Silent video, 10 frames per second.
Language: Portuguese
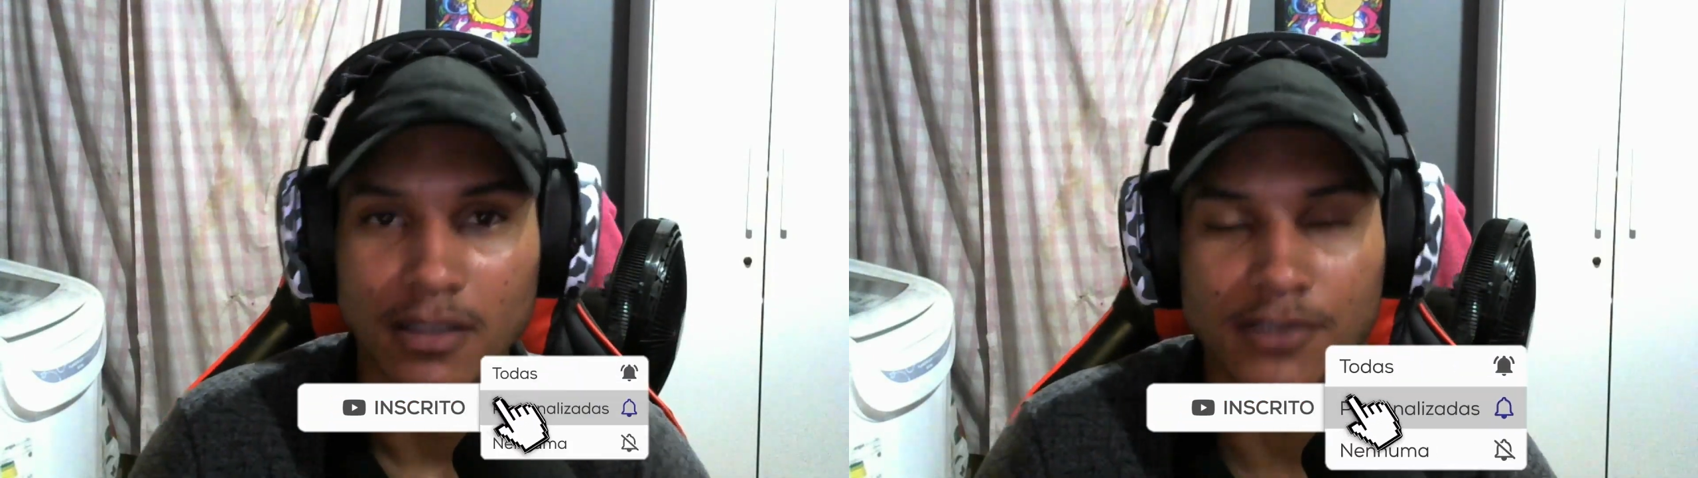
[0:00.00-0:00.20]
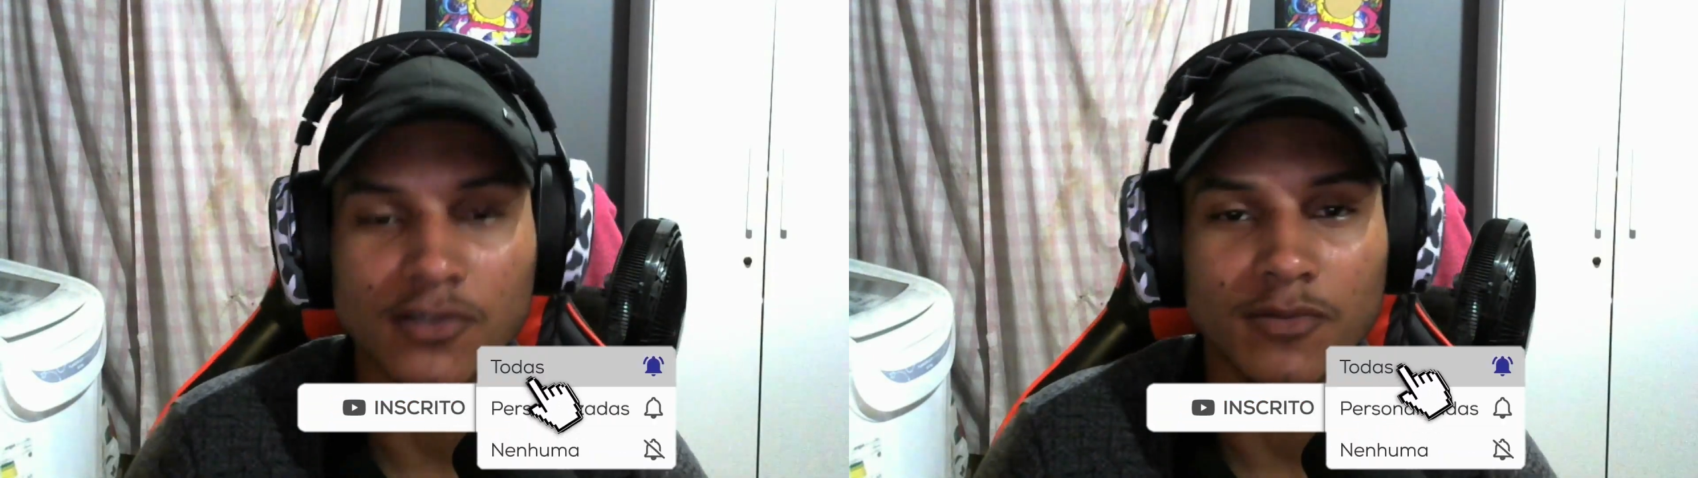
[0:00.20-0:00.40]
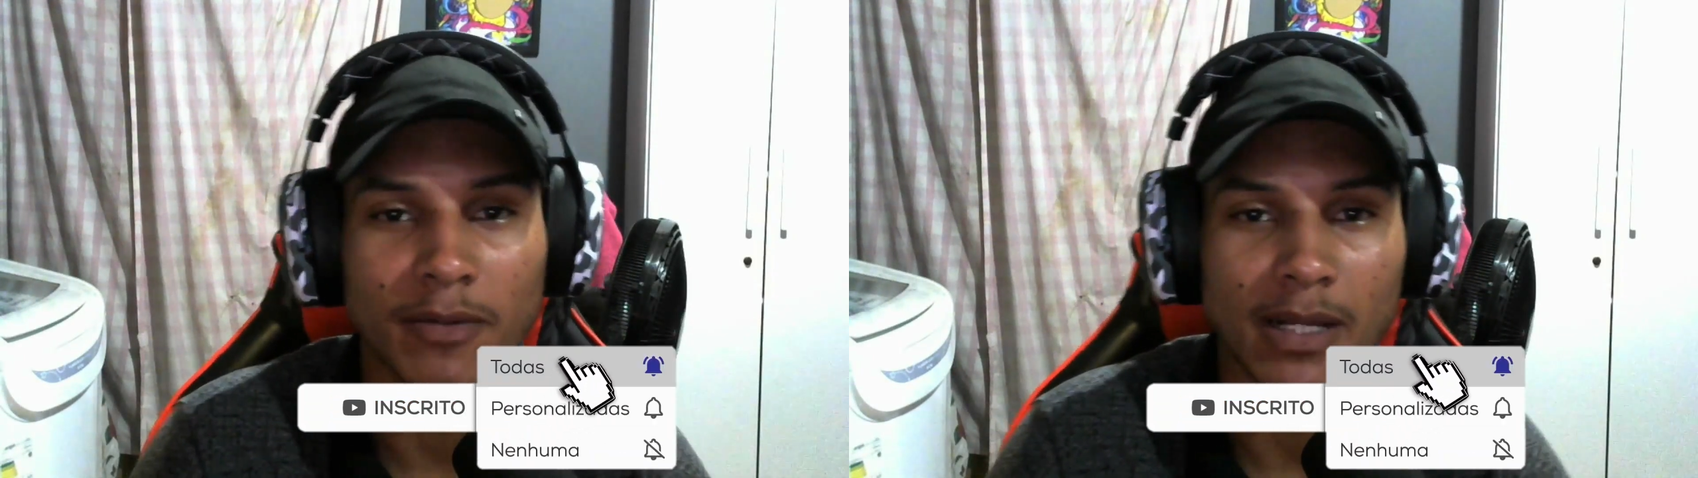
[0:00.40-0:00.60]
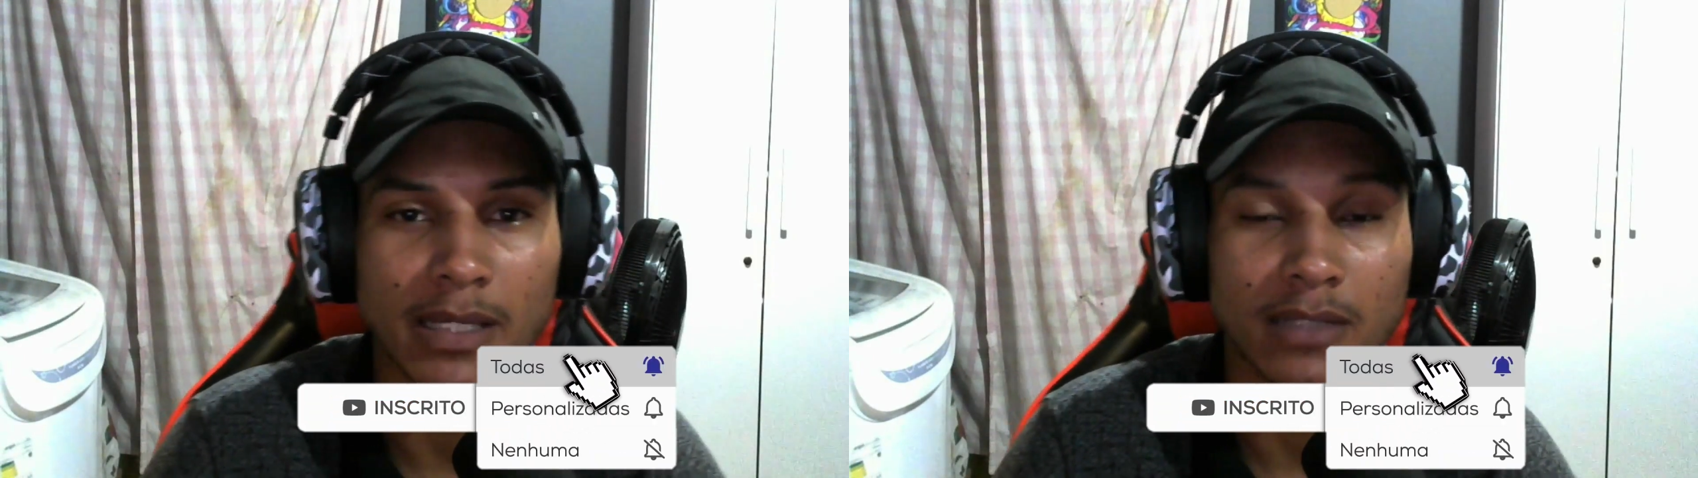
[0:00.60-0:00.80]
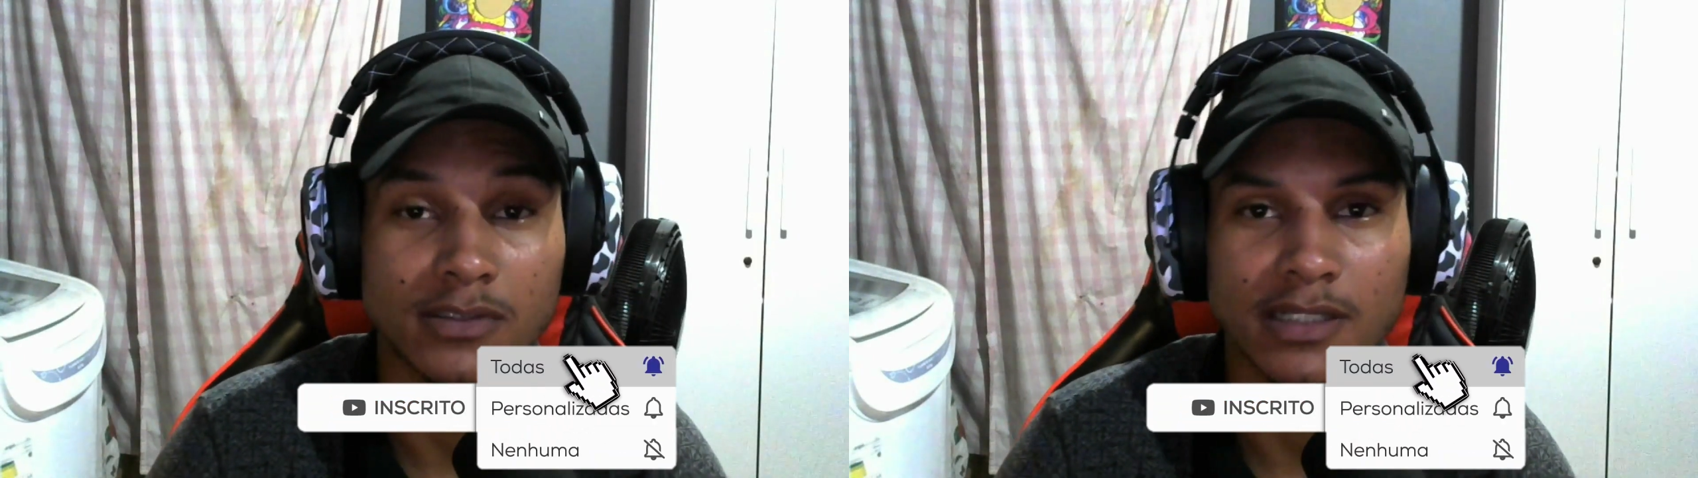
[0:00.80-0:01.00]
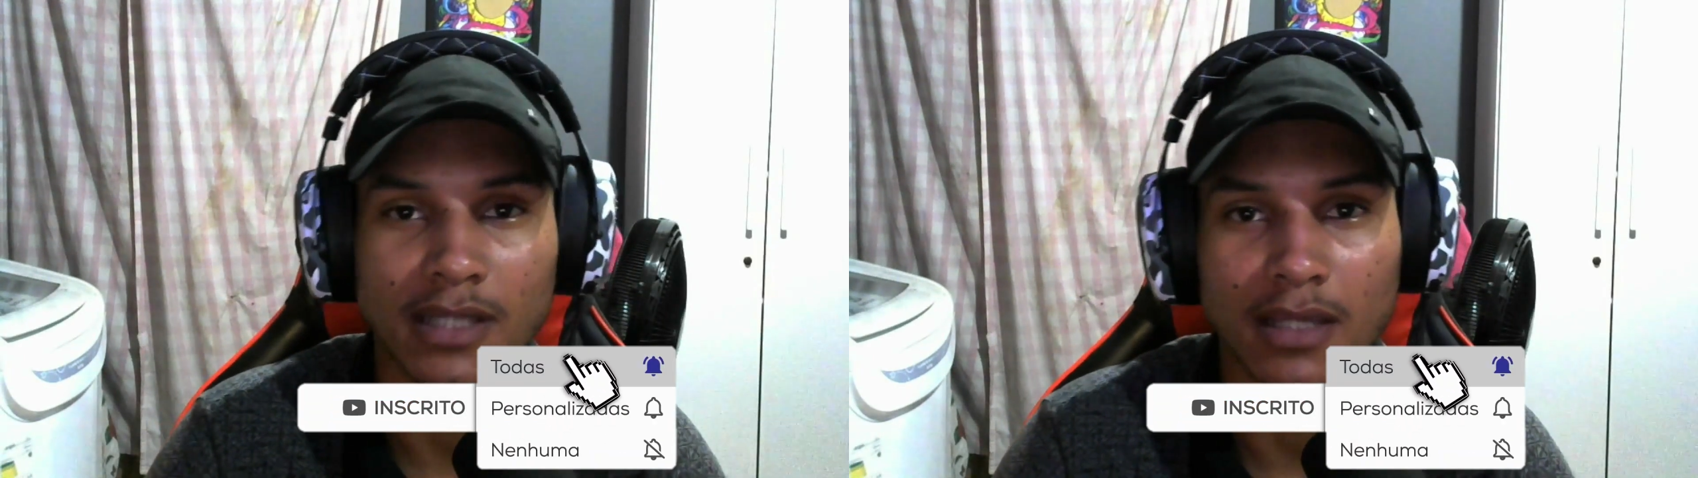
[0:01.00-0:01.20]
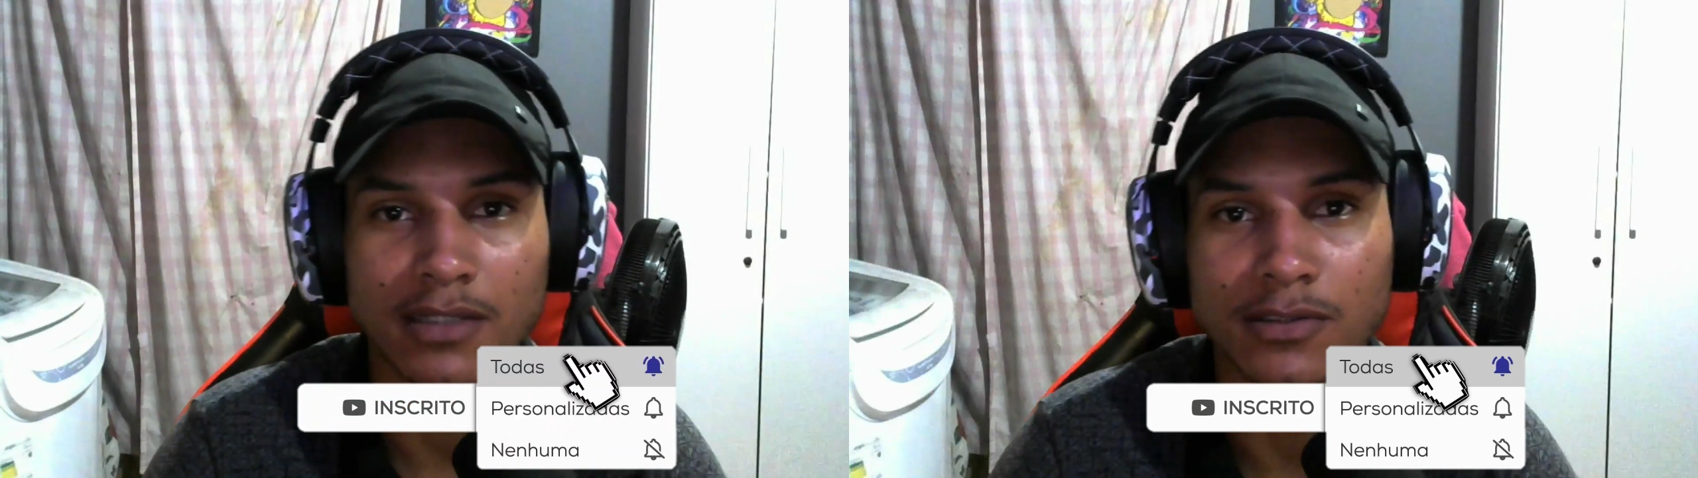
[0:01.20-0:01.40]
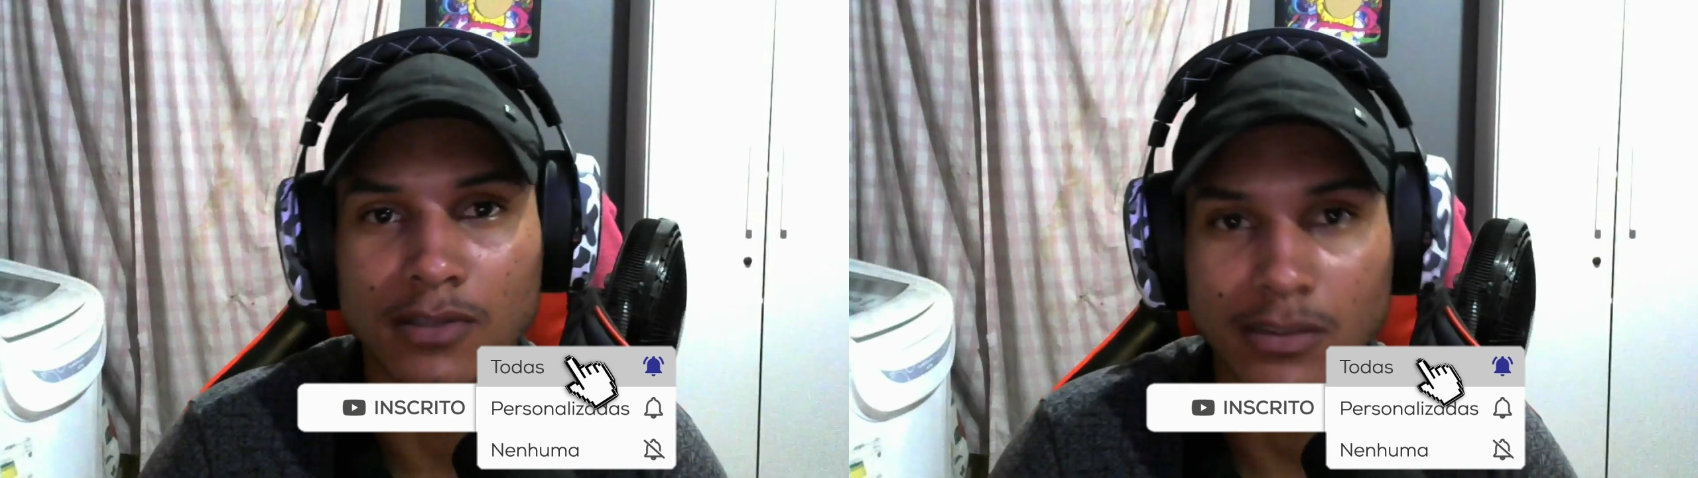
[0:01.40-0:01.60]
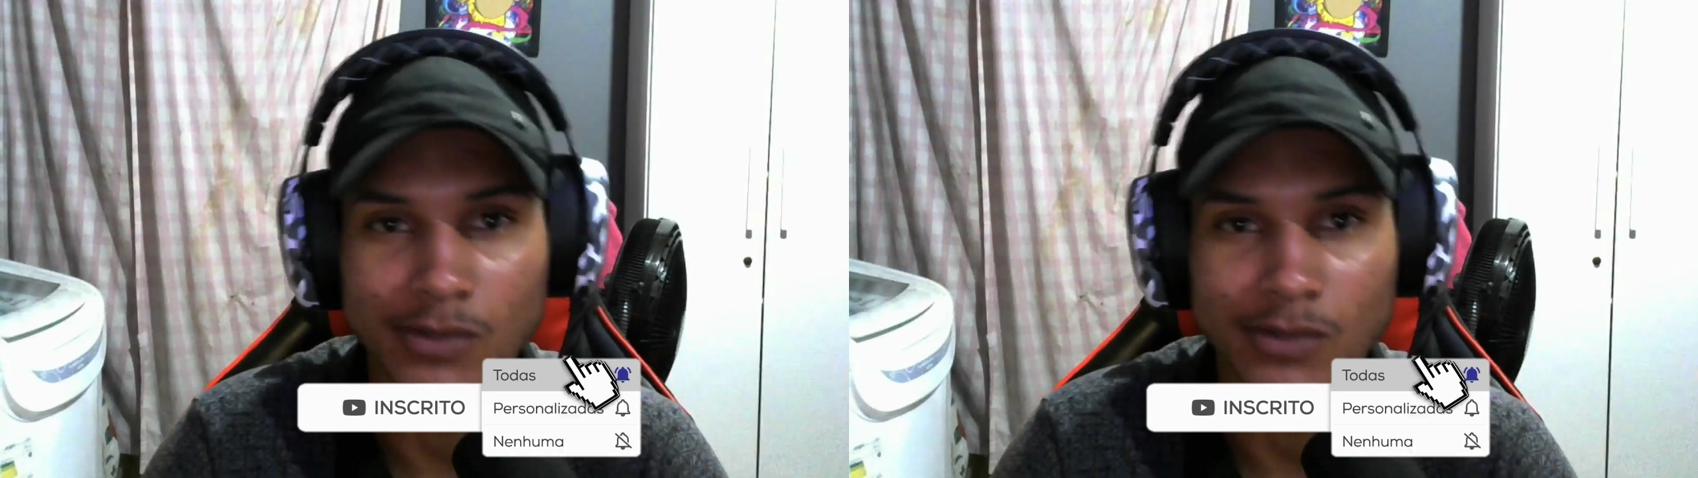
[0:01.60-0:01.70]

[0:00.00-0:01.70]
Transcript: Isso mesmo, galera. Eu sei que a gente não